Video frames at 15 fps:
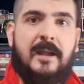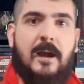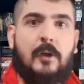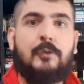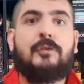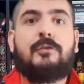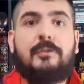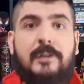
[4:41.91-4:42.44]

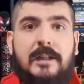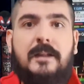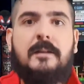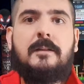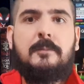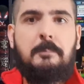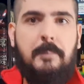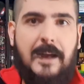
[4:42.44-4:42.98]
aos
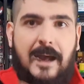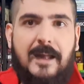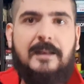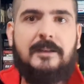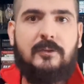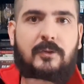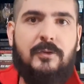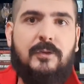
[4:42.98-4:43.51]
Kree
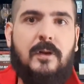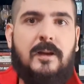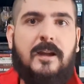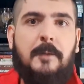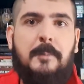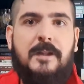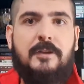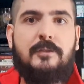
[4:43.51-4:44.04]
pálidos que eu
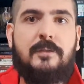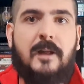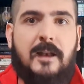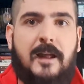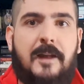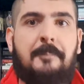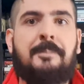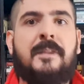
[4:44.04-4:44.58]
acabei de
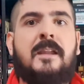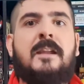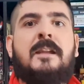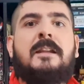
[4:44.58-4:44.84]
falar,